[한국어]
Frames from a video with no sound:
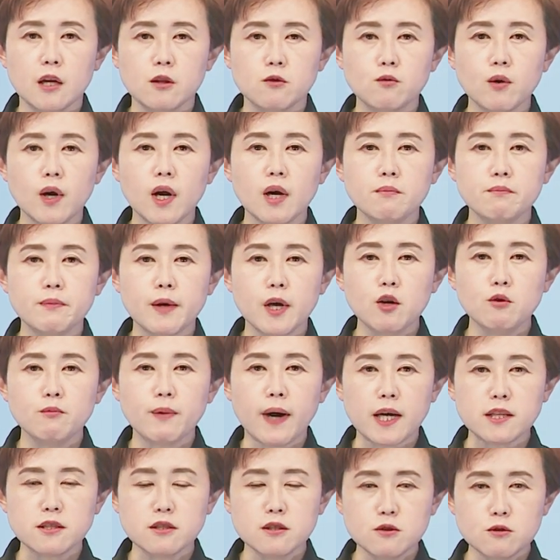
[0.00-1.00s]
또한 매우
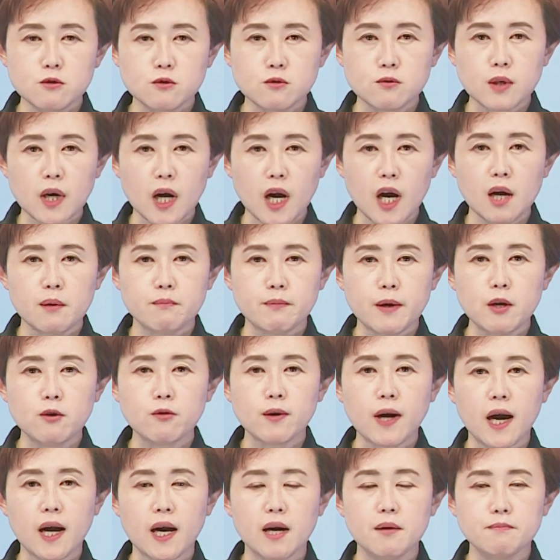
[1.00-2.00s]
많은 눈과 매우
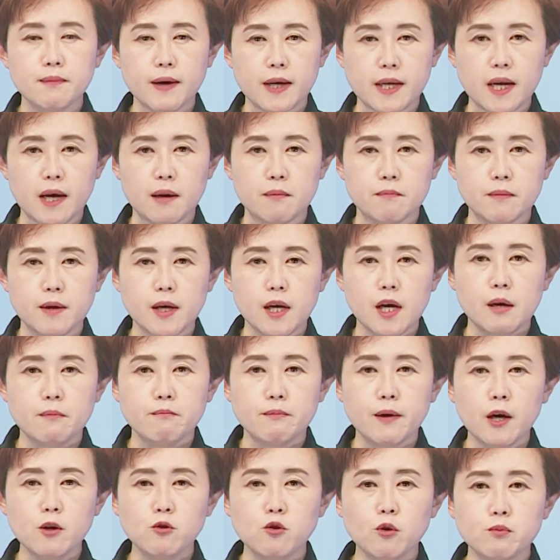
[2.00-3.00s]
강한 바람,
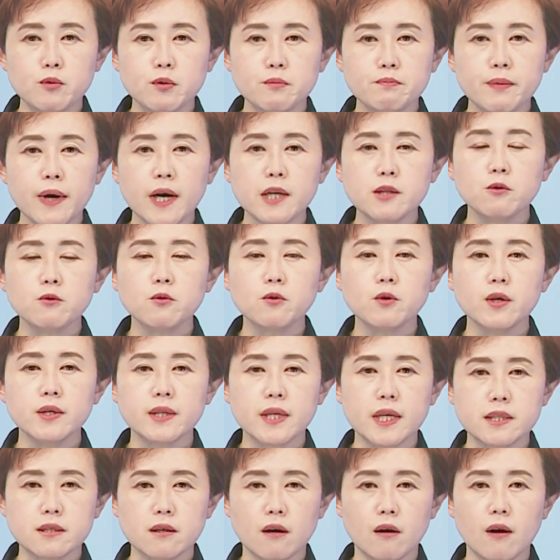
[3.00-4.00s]
매우 높은 파도로
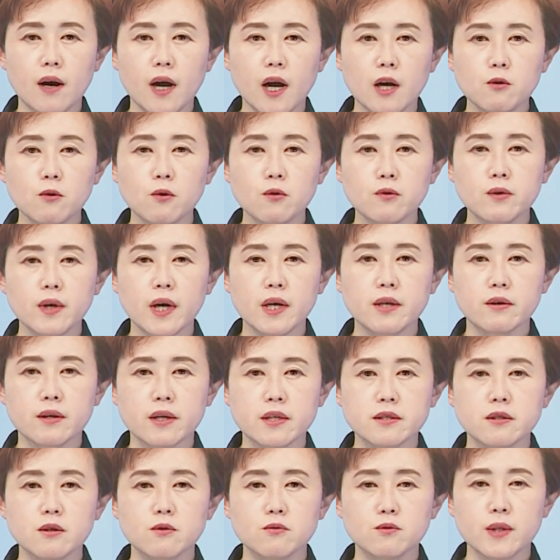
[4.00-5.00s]
인해서 항공기와
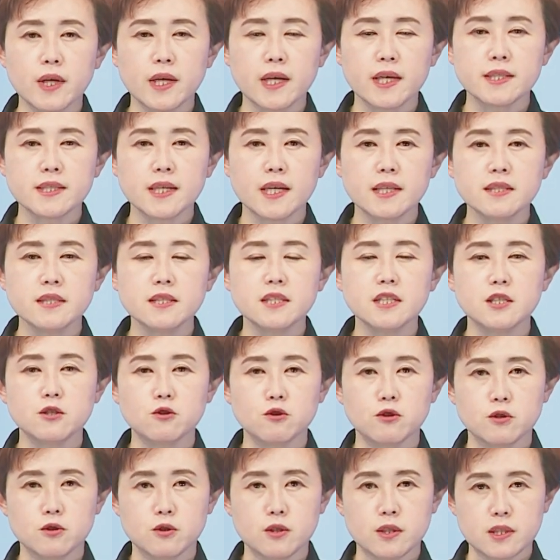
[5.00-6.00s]
여객선 운행에 차질이
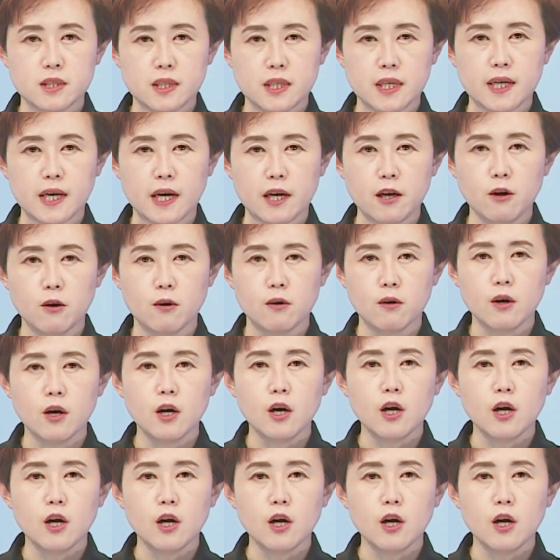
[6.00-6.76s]
있을 수 있으니까요.